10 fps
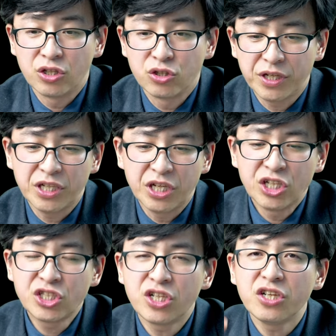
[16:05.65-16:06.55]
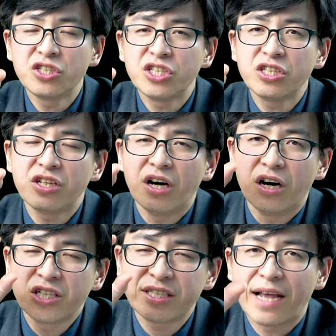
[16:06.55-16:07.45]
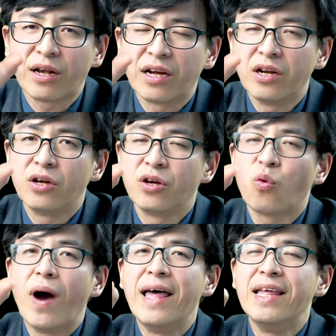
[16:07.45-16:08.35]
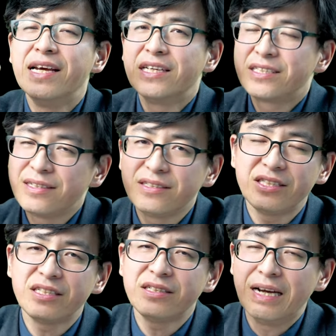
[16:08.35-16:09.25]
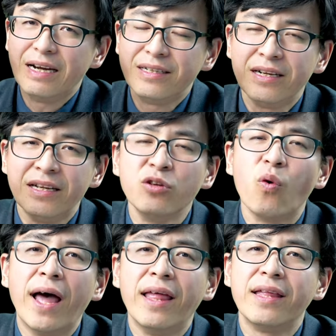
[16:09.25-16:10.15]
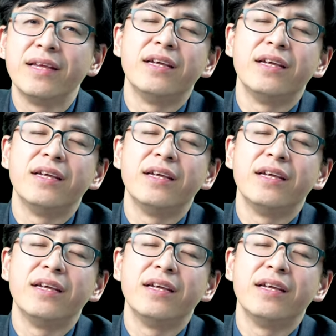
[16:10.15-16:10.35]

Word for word: 所以圣经的善观。圣经的人观